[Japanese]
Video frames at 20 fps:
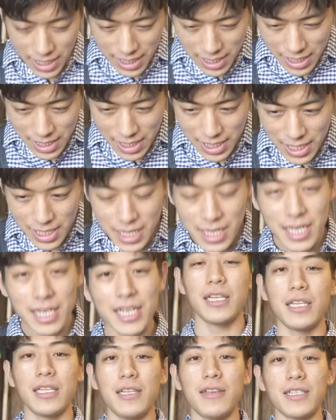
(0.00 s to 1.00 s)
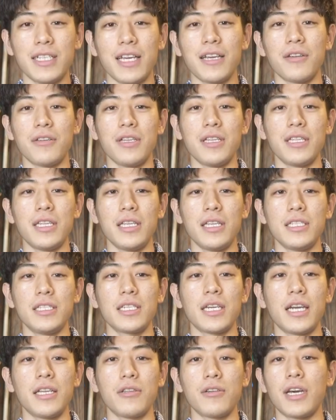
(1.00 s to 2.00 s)
では最後に展示
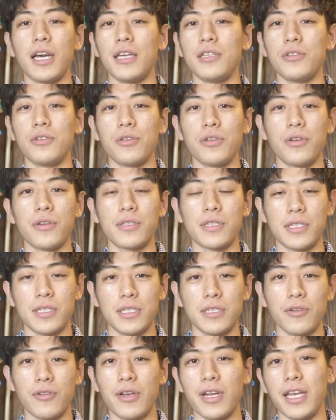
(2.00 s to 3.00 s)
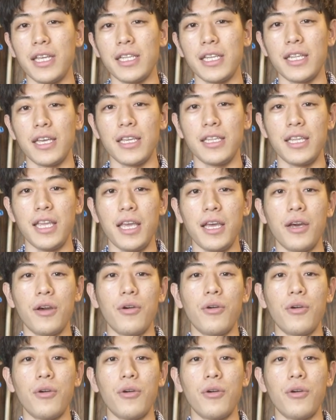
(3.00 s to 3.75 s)
会の会場の様子ご覧いただいて